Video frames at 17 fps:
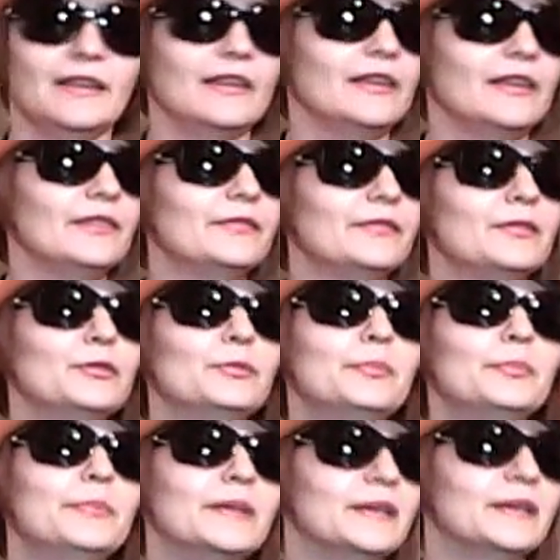и
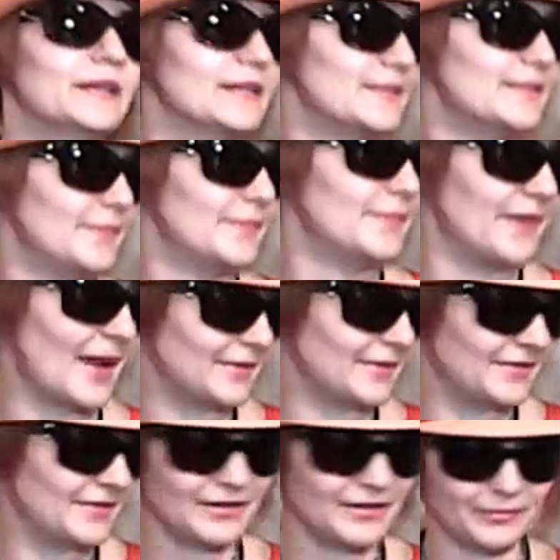влюбилась прямо
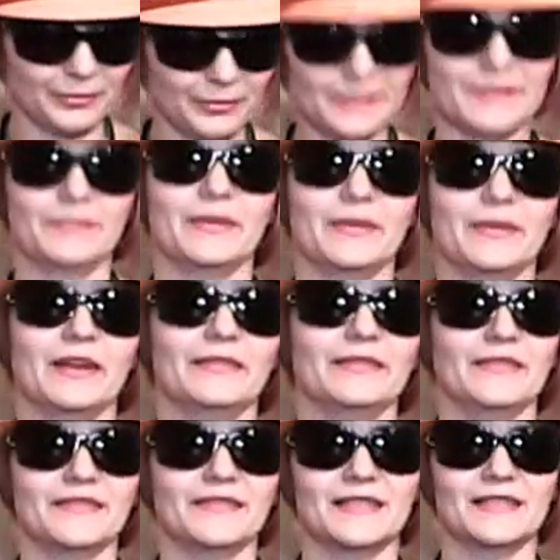в него с
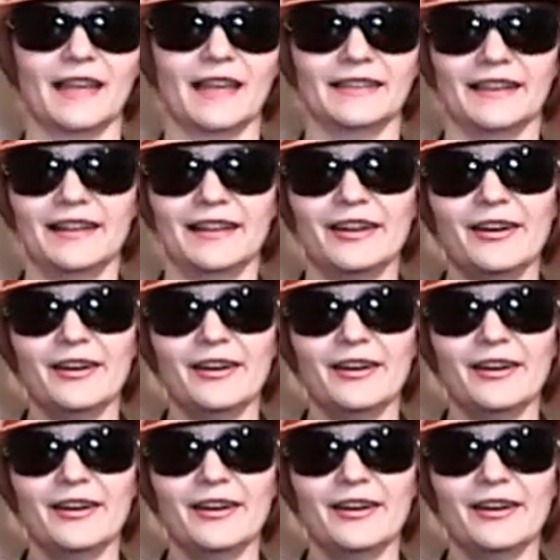первого взгляда.